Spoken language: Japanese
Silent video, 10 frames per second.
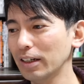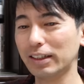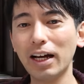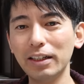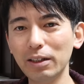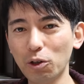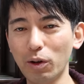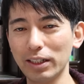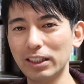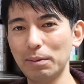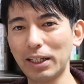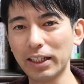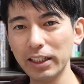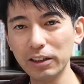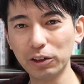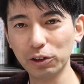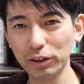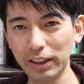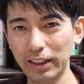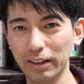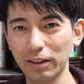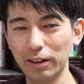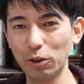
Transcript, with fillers: さんい以降はですね、また近日中に